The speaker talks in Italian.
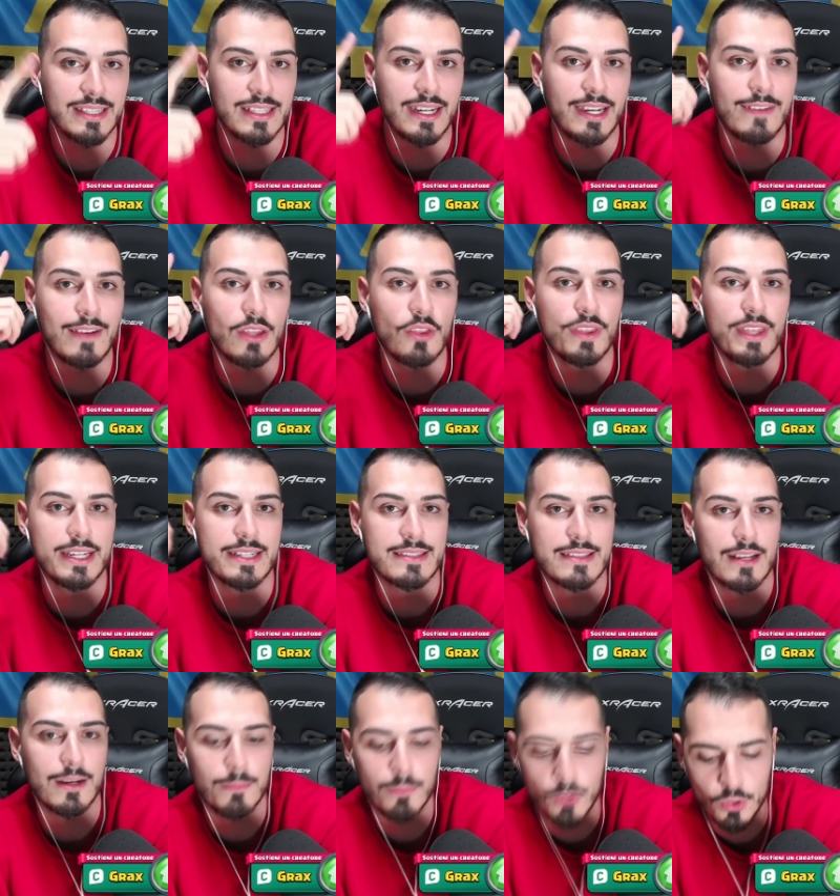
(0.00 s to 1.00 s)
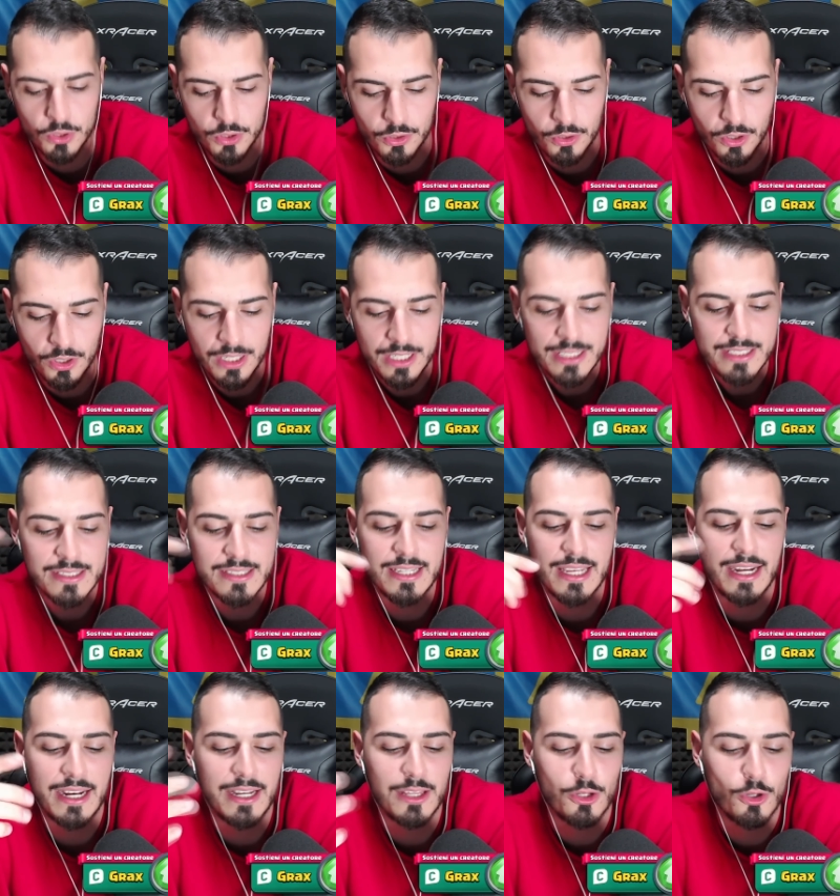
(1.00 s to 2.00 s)
arrivato terzo al mondo
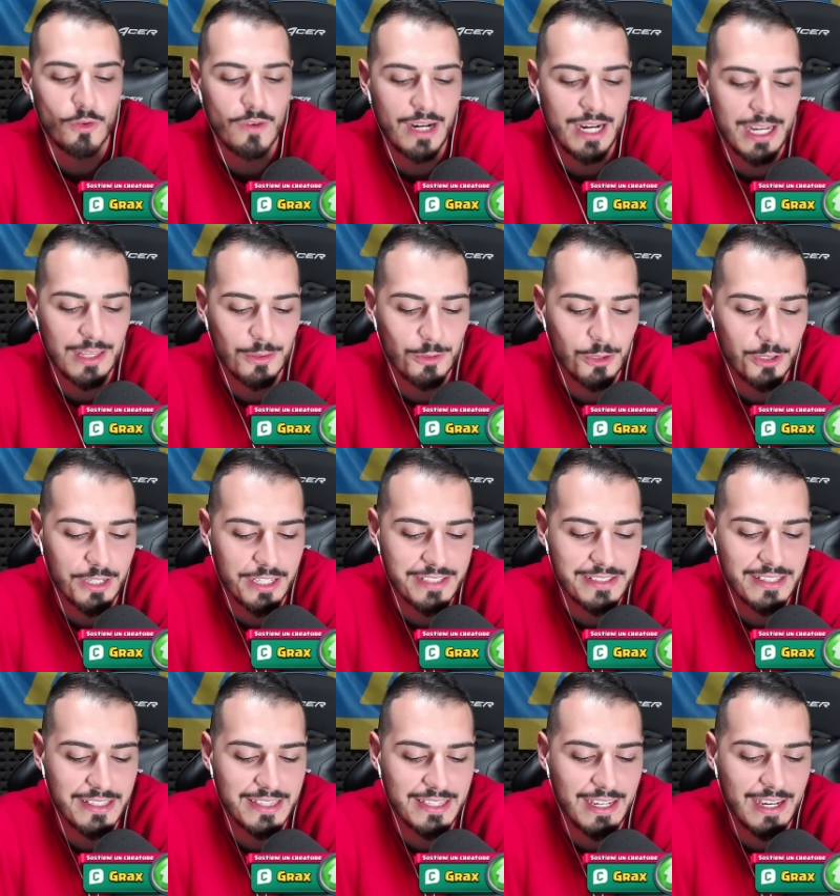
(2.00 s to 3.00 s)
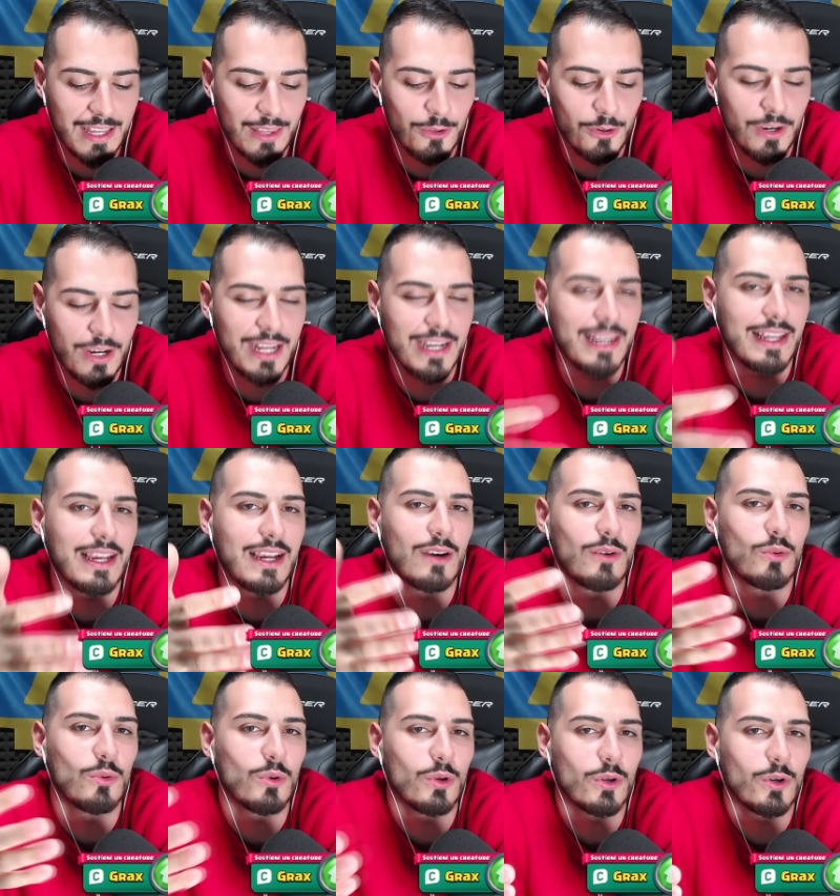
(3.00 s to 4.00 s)
si è ritrovato resettato a Lega
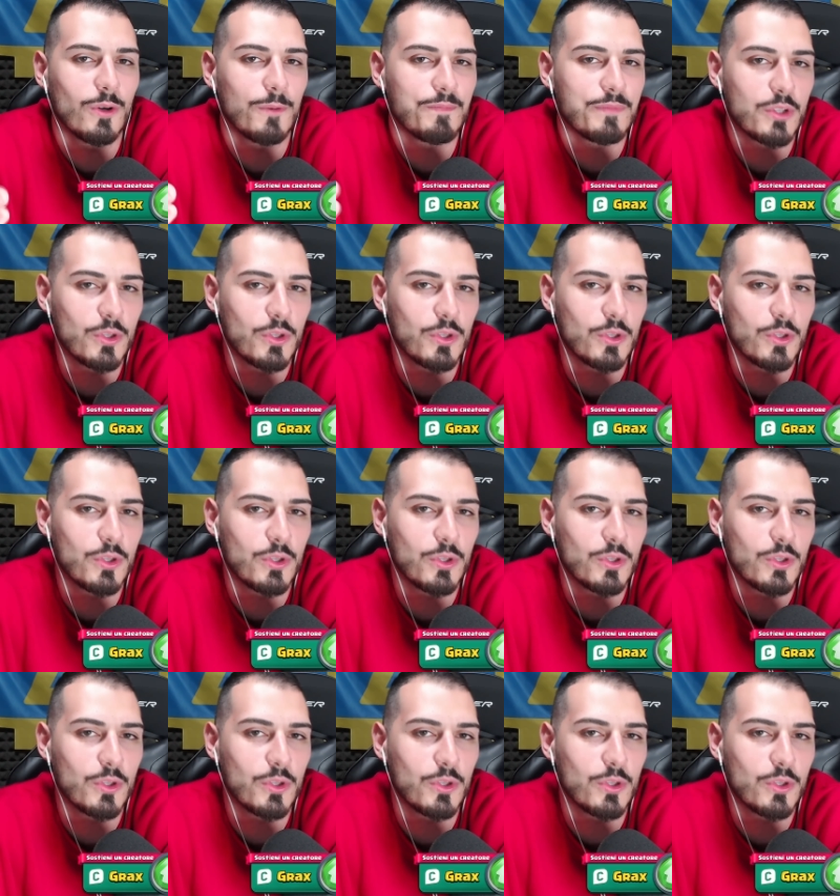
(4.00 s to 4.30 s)
1